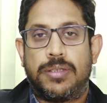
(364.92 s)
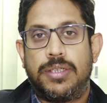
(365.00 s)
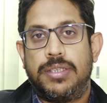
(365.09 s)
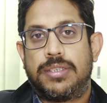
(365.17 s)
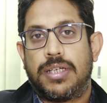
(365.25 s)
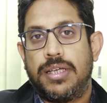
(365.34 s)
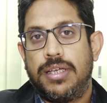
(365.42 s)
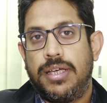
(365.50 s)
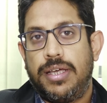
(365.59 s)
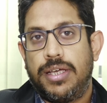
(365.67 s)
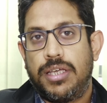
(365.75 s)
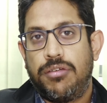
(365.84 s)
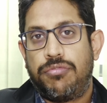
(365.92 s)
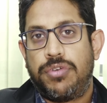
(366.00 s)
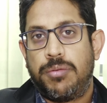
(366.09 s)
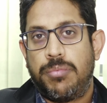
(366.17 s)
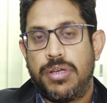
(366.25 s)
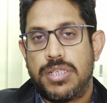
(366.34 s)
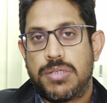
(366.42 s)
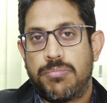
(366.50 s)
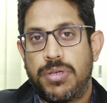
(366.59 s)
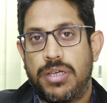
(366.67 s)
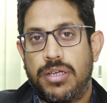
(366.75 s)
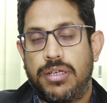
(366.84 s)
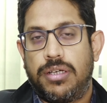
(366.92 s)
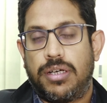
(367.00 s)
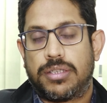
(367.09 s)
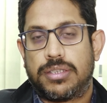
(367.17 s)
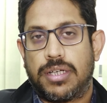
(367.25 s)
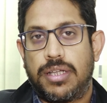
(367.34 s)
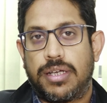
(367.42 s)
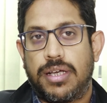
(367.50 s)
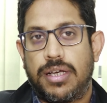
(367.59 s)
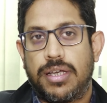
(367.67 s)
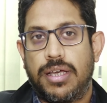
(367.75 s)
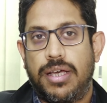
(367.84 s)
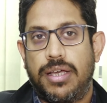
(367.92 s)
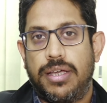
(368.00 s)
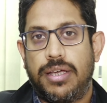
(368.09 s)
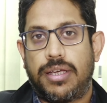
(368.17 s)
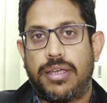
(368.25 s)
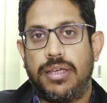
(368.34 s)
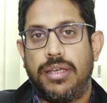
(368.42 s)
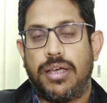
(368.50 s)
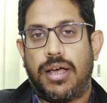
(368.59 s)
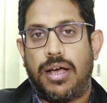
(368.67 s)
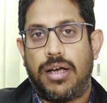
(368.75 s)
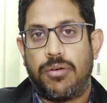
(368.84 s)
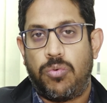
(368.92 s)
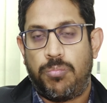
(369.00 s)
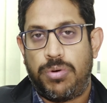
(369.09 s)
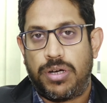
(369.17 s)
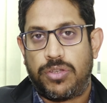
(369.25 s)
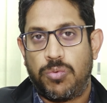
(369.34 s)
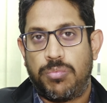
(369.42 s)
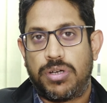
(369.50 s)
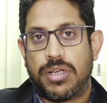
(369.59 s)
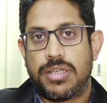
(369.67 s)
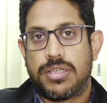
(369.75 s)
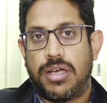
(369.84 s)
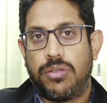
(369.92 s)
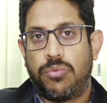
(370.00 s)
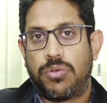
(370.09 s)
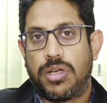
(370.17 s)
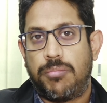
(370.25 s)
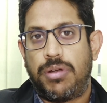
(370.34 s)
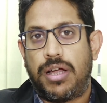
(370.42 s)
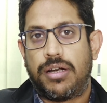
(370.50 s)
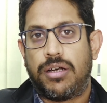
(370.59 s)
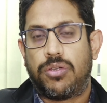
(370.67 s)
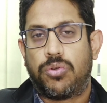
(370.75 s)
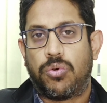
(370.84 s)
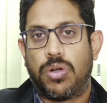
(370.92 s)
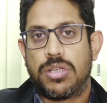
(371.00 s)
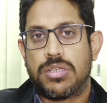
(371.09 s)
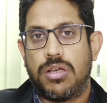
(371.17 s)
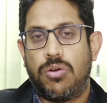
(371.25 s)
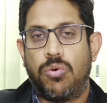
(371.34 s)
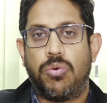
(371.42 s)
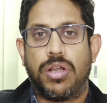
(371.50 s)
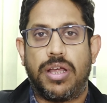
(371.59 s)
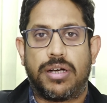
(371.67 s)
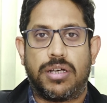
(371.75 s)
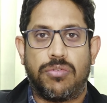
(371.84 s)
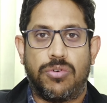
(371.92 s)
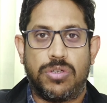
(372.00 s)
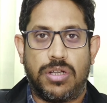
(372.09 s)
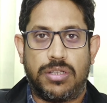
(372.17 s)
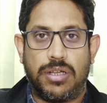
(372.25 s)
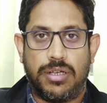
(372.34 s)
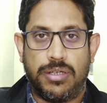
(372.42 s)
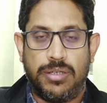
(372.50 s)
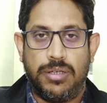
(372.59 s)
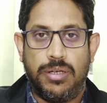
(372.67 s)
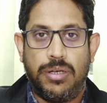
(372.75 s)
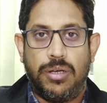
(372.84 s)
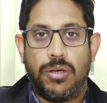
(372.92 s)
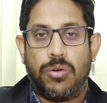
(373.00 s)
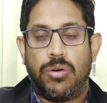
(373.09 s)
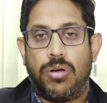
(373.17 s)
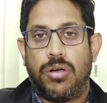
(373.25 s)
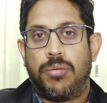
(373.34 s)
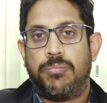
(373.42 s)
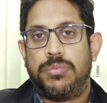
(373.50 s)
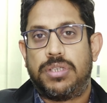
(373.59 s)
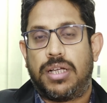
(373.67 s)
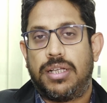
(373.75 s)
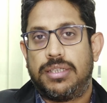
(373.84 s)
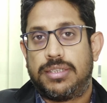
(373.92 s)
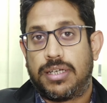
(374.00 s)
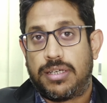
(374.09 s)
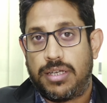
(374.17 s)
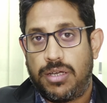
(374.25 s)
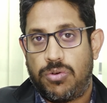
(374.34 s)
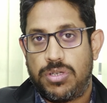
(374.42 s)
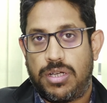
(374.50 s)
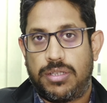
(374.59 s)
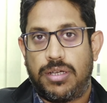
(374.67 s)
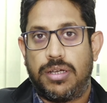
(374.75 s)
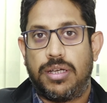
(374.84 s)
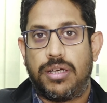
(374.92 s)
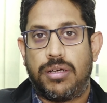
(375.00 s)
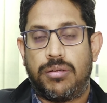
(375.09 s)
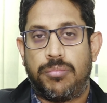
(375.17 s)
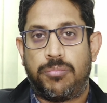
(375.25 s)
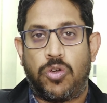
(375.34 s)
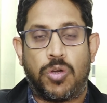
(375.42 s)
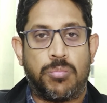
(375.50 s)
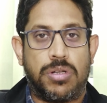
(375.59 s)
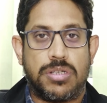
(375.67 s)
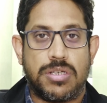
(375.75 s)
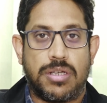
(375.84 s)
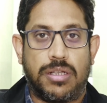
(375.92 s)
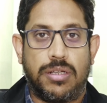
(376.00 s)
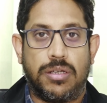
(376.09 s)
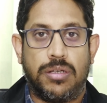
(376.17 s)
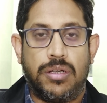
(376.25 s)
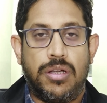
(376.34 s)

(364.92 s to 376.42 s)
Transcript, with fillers: तीसरा यह है कि फीमेल्स में अक्सर देखा गया है कि बढ़ती उम्र के साथ उनका ब्लैडर थोड़ा सा ओवर एक्टिव हो जाता है ज़्यादा सक्रिय हो जाता है नॉर्मल से ज़्यादा